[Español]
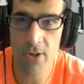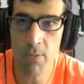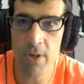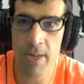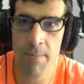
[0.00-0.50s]

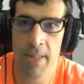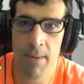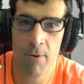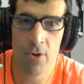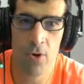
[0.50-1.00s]
pues
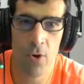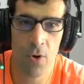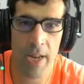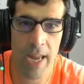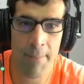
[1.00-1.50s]
empezamos
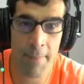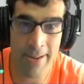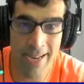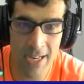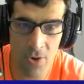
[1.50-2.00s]
con el
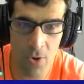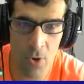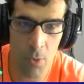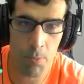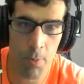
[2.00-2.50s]
primer caso,
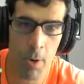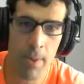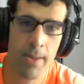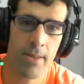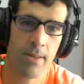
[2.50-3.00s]

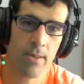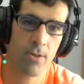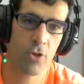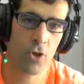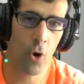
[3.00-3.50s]
Problem
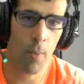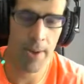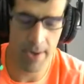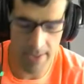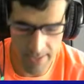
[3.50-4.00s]

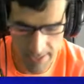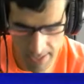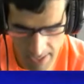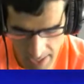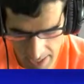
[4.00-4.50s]
Solver.
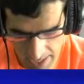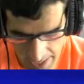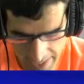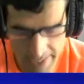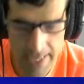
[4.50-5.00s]

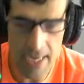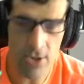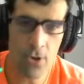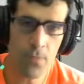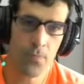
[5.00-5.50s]
En este
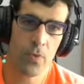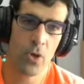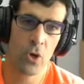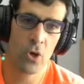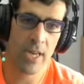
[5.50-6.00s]
caso,
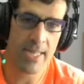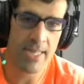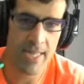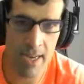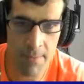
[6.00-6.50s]
los
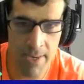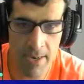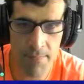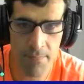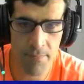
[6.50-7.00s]
agentes de la
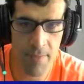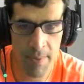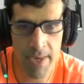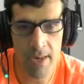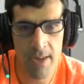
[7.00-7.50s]
vía, de
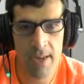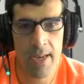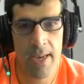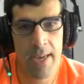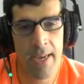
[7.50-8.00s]
vía,
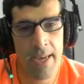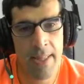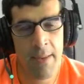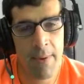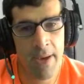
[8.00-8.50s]
eh,
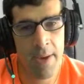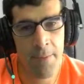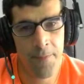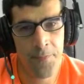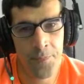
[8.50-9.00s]

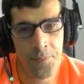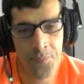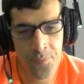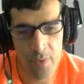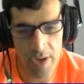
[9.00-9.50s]

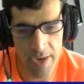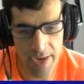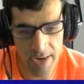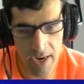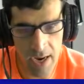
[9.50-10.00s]
deben
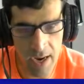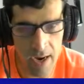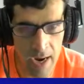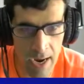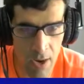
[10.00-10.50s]
ir
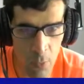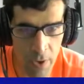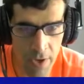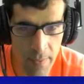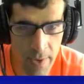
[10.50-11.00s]
a, a
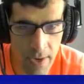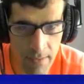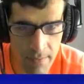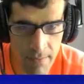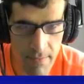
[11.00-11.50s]
Wind River,
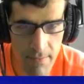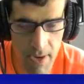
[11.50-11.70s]
a,